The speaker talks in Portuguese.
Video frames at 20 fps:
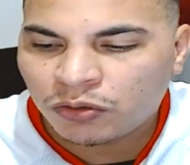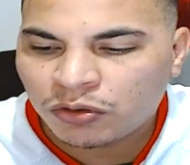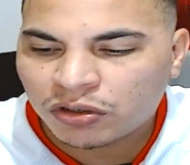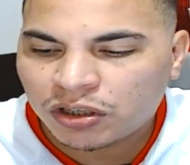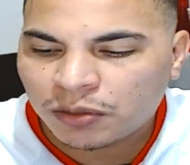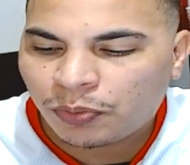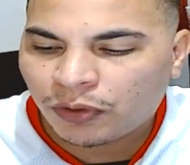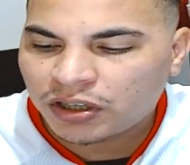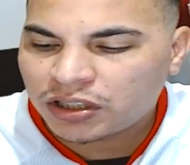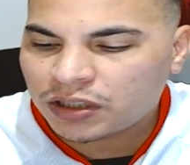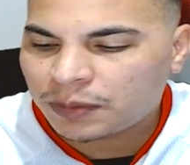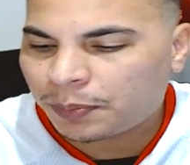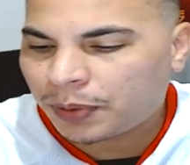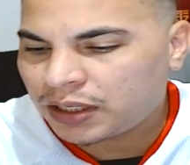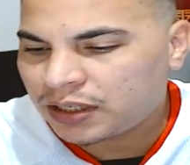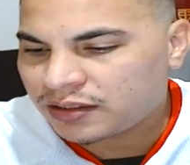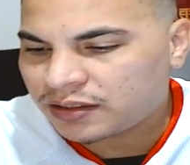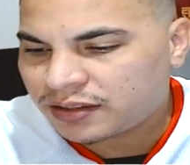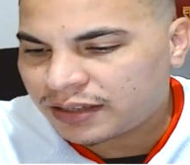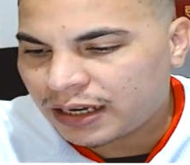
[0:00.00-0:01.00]
O que pode
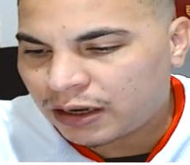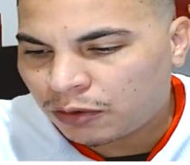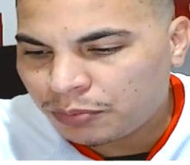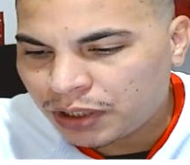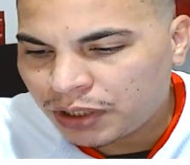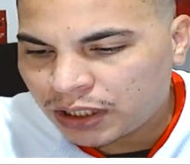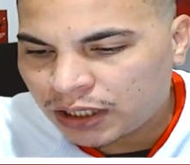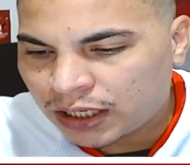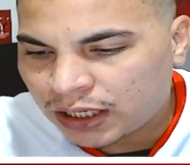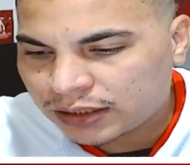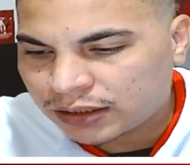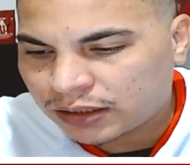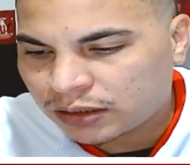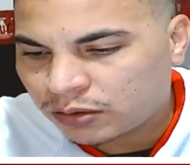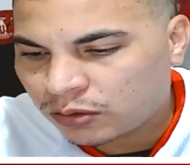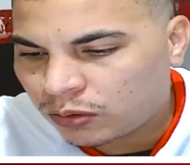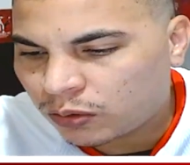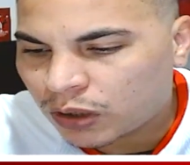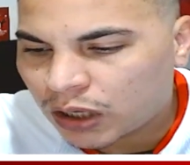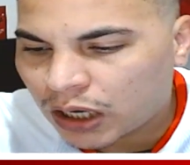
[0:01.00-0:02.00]
aparecer é o Miranda
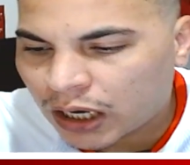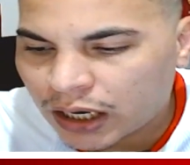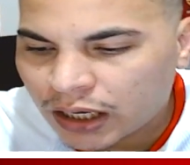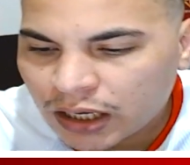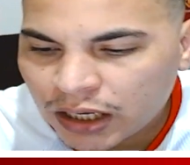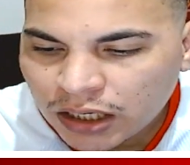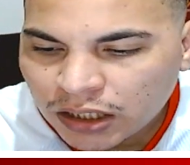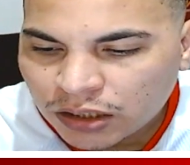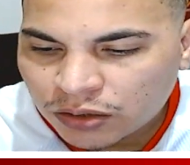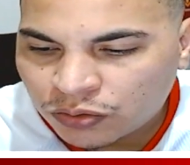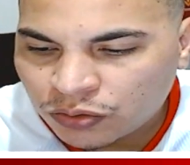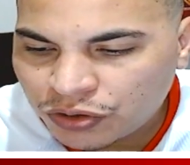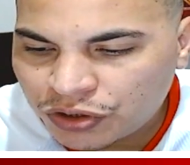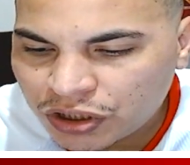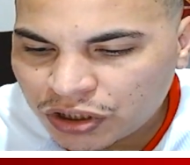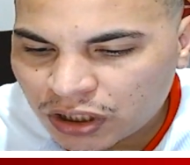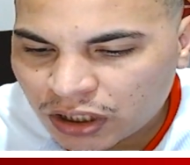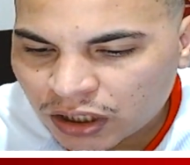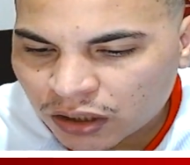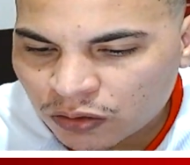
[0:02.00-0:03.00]
no lugar do
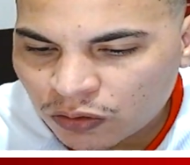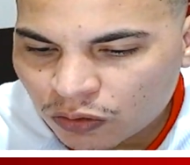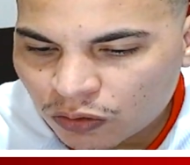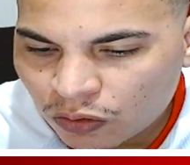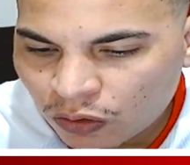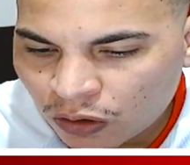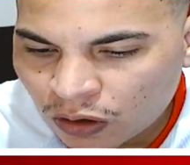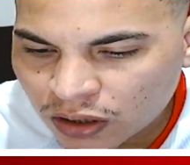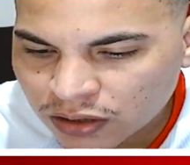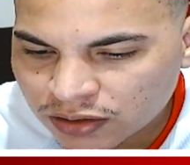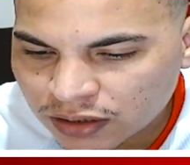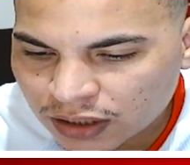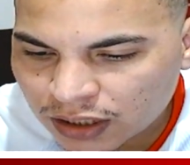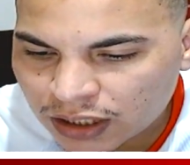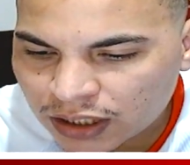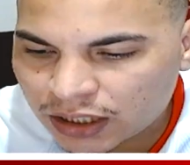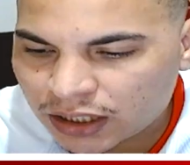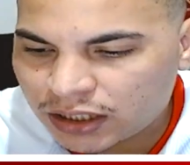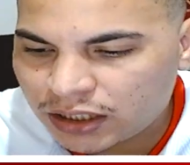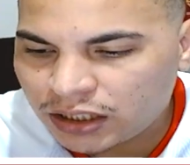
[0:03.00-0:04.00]
Diego Costa,
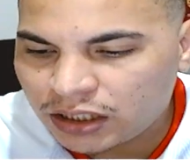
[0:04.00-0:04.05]
galera.